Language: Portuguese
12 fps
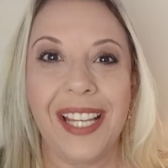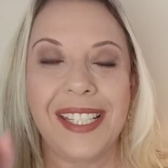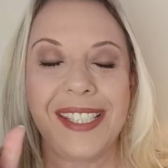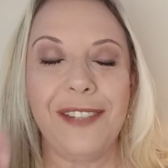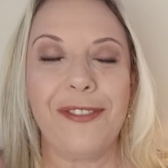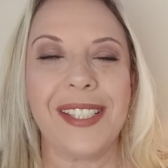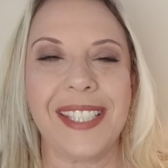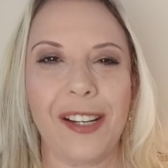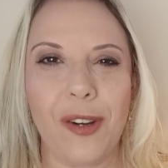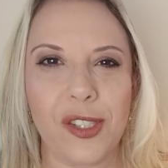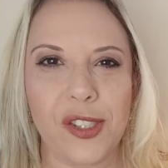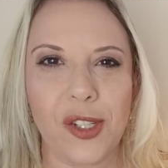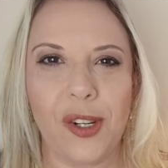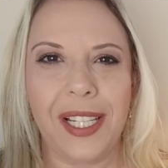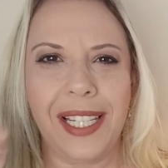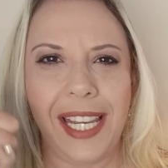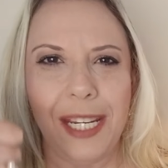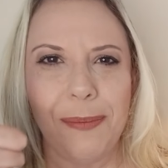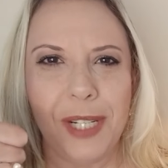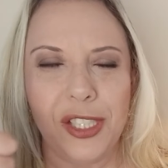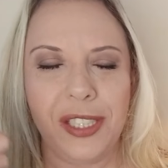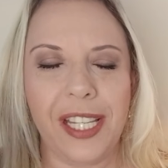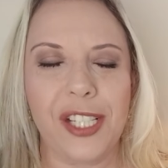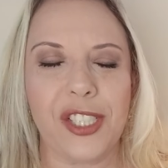Se você gostou, lembra
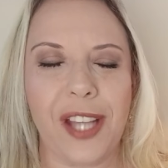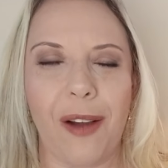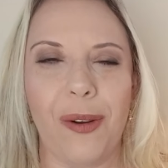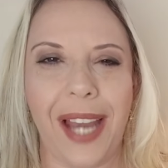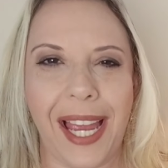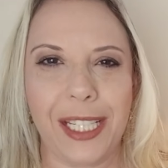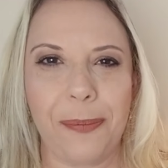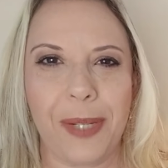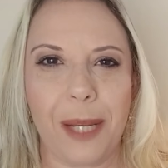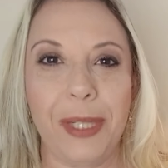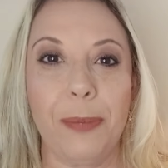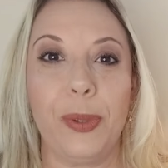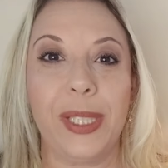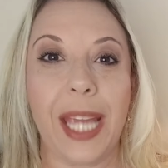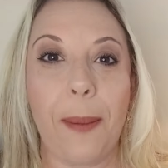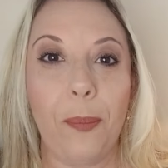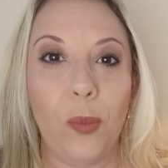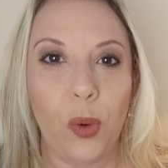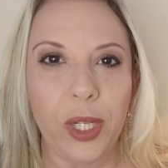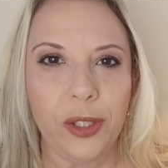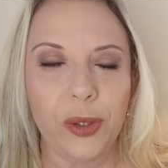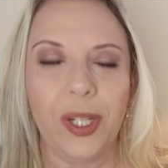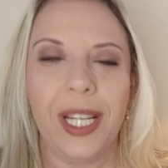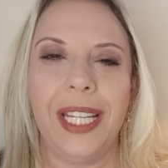de deixar um like para mim, porque é muito